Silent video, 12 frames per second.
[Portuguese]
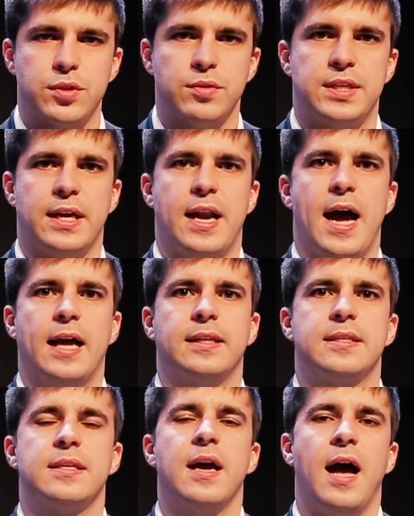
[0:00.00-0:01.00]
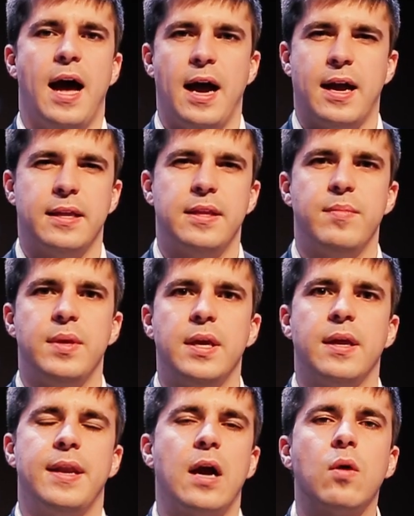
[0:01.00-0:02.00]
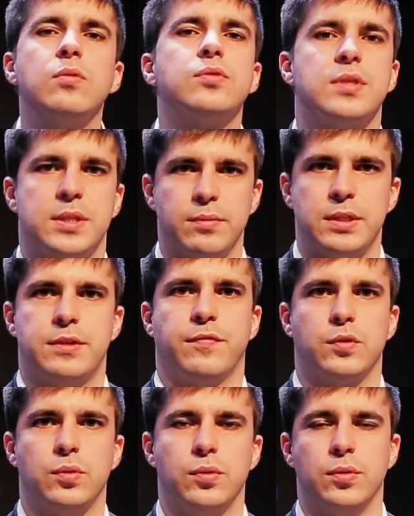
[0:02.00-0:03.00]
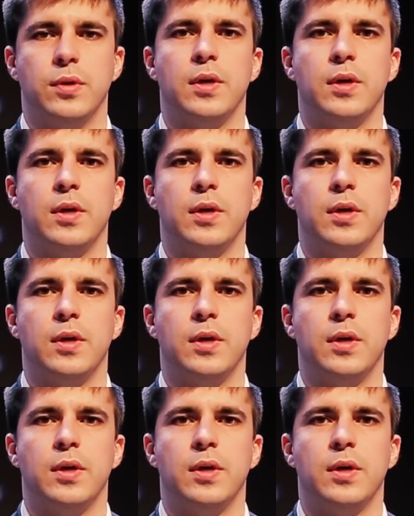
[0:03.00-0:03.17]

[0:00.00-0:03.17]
consagradas, a academia na construção desse futuro.